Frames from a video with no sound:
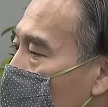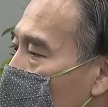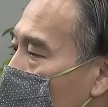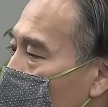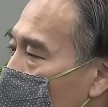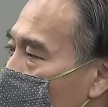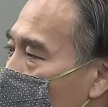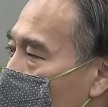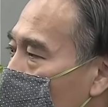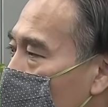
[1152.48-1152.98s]
か
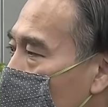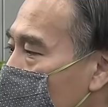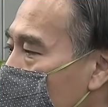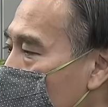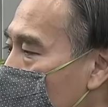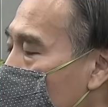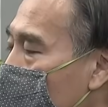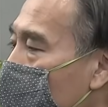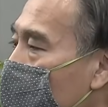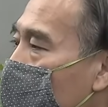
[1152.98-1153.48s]
な
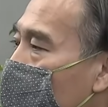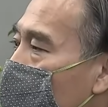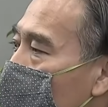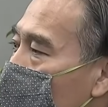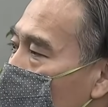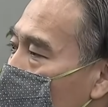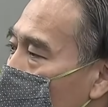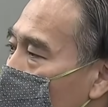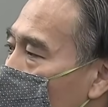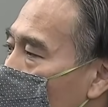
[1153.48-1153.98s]
支え合い
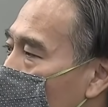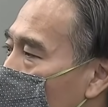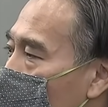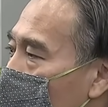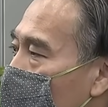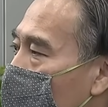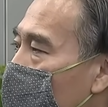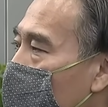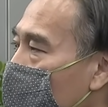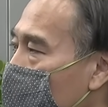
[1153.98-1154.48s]
とか
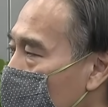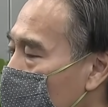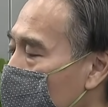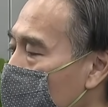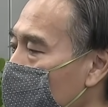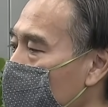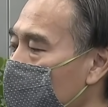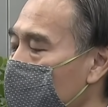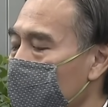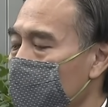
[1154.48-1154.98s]
応援っ
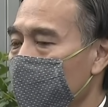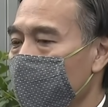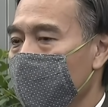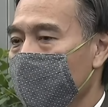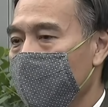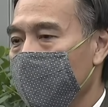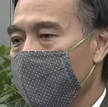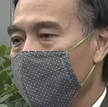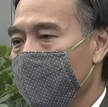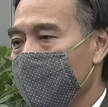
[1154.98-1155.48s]
ていうの
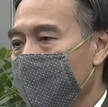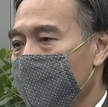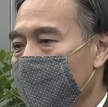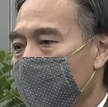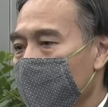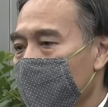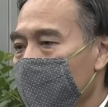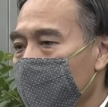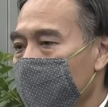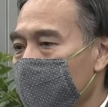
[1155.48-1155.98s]
が
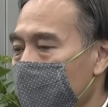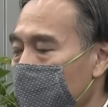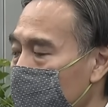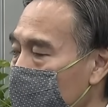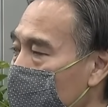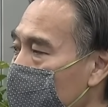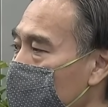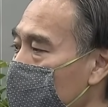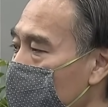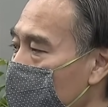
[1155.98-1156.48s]
ま
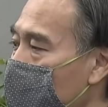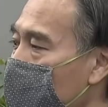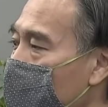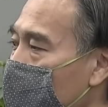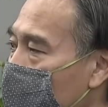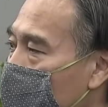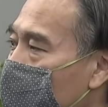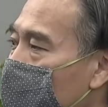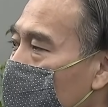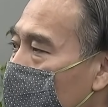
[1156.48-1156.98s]
すます重要に
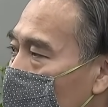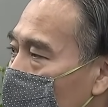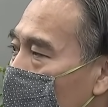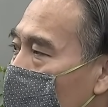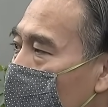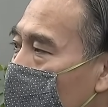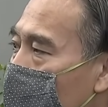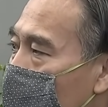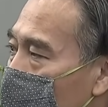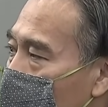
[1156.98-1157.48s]
なってきている
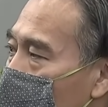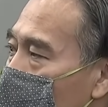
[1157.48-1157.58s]
と